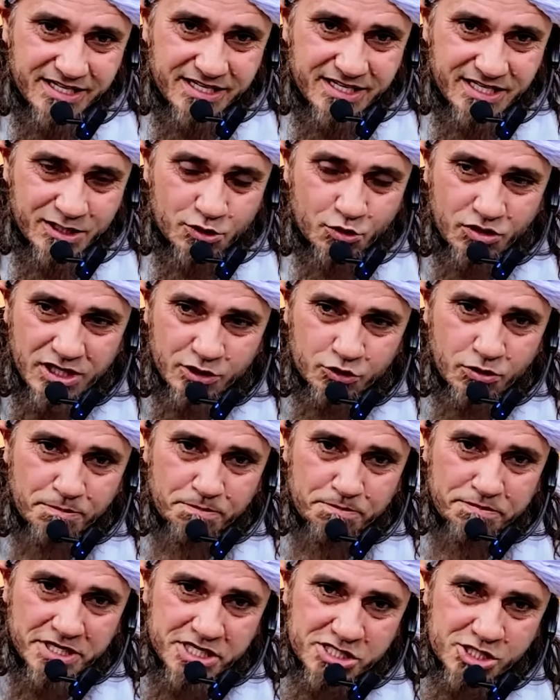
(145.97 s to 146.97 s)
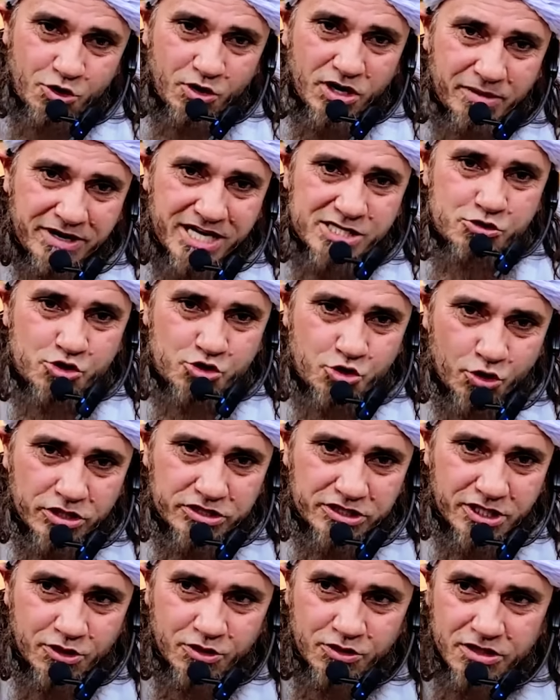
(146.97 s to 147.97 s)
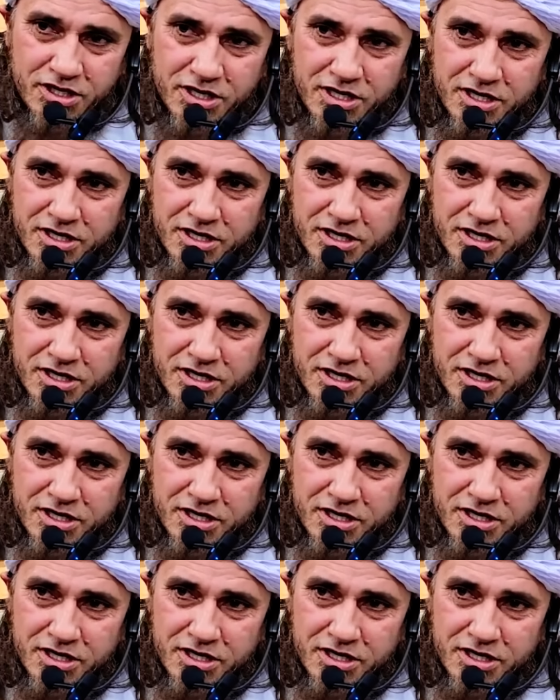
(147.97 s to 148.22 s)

नहीं है क्योंकि तुम बीसियों नमाजों छोड़ते हो